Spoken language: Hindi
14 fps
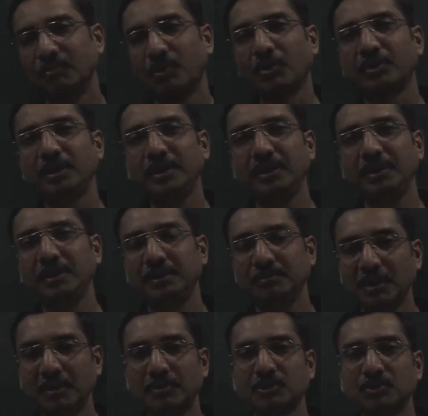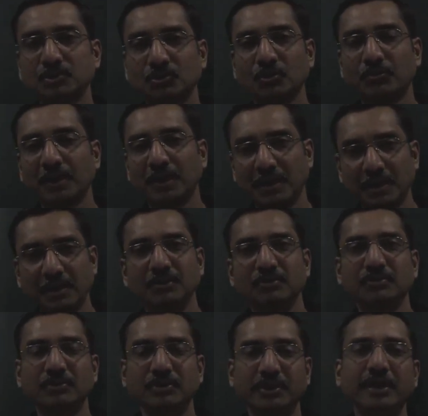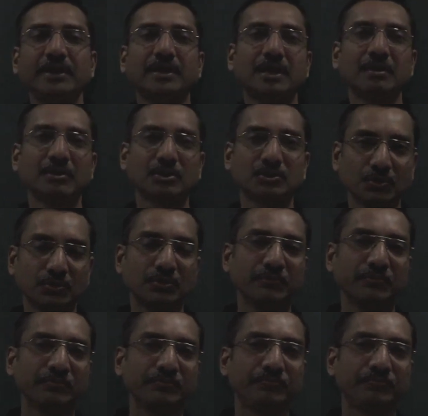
बॉटनी मैं बच्चों को पढ़ा रहा हूँ नीट के बच्चों को